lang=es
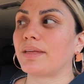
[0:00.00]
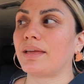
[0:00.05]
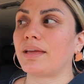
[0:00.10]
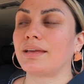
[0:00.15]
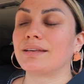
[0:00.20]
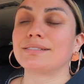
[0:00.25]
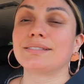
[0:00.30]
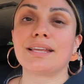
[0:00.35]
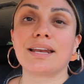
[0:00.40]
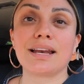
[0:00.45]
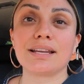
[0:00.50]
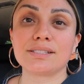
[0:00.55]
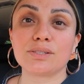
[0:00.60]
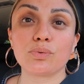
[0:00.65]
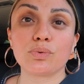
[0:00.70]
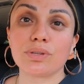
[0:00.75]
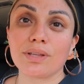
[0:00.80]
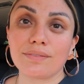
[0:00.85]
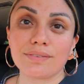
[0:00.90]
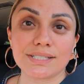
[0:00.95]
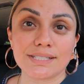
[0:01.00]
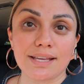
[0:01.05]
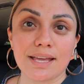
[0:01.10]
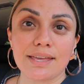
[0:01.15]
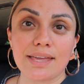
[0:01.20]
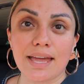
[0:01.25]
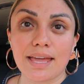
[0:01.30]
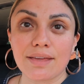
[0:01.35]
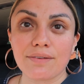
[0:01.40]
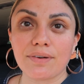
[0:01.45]
Esa era la segunda vez que
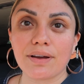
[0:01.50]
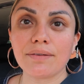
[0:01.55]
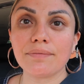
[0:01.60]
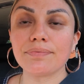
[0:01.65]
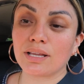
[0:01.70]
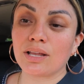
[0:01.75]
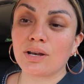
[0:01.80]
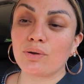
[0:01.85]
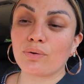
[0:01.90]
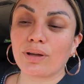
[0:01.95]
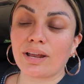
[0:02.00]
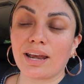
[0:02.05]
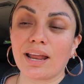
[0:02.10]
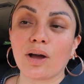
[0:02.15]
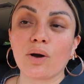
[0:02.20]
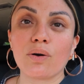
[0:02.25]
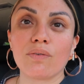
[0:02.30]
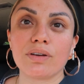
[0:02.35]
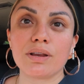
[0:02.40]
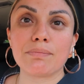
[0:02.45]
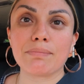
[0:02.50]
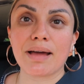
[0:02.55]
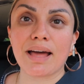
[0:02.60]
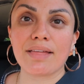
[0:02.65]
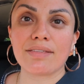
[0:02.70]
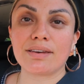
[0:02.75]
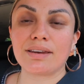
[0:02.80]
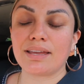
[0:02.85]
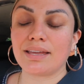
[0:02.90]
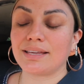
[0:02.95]
ella iba. En lo que la joven
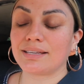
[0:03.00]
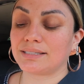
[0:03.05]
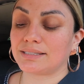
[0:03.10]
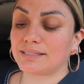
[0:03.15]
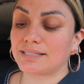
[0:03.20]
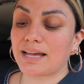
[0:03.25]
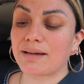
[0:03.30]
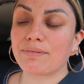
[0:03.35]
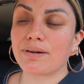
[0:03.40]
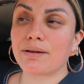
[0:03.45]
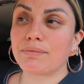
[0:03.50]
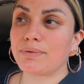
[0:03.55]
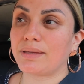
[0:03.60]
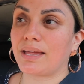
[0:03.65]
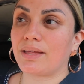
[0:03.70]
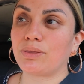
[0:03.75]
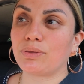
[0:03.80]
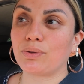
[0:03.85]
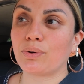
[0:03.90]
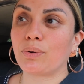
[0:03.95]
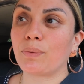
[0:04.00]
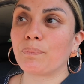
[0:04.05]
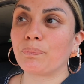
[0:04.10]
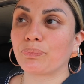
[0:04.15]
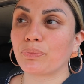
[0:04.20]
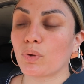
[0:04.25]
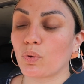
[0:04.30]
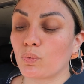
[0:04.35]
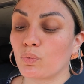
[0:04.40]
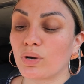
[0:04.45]
madre estaba viendo
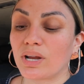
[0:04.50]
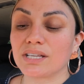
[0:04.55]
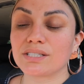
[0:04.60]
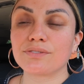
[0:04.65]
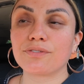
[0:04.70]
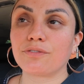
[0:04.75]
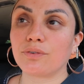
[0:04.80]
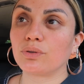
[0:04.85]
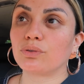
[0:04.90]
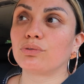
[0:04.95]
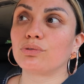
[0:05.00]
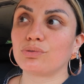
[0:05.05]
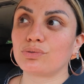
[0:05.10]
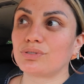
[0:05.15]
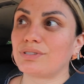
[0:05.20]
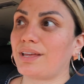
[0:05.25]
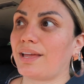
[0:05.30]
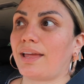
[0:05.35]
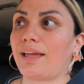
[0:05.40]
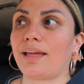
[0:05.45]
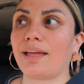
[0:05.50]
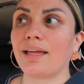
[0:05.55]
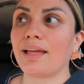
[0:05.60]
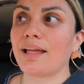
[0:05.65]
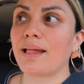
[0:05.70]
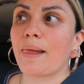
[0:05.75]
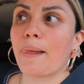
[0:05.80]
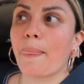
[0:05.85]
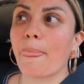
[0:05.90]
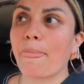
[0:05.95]
unas fotos de
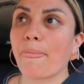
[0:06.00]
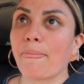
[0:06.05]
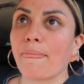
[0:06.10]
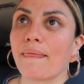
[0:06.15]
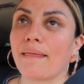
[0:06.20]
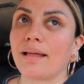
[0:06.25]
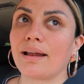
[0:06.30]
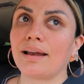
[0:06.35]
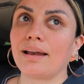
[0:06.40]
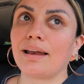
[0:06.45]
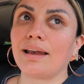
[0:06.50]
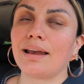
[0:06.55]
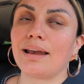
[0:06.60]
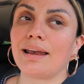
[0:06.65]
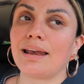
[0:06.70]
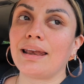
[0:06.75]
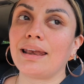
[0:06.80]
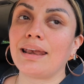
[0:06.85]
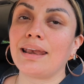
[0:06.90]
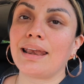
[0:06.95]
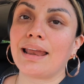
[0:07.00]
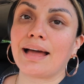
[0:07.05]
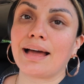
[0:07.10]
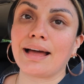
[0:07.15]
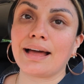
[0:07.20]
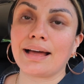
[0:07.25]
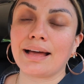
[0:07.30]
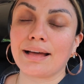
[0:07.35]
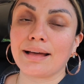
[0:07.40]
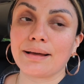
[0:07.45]

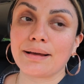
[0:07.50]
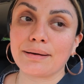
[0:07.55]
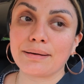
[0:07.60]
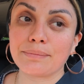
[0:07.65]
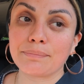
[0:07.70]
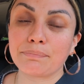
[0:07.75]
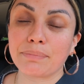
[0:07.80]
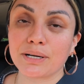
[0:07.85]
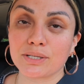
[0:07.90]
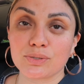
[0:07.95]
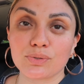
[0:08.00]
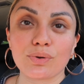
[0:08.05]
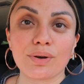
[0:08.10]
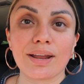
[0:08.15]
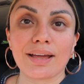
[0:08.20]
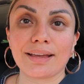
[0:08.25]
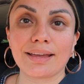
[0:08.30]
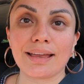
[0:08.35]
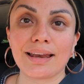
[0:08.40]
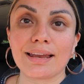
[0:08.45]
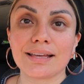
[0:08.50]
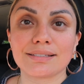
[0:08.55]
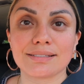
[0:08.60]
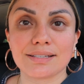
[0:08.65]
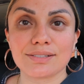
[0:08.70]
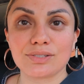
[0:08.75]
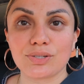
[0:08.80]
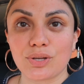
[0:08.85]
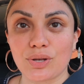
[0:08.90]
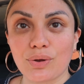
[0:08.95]
la persona que la
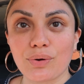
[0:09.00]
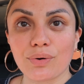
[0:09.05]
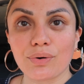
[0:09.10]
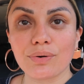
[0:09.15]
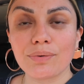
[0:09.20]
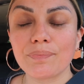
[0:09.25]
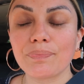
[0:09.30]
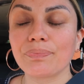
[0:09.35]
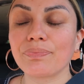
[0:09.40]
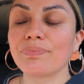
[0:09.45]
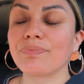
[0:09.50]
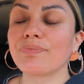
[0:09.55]
asesinó.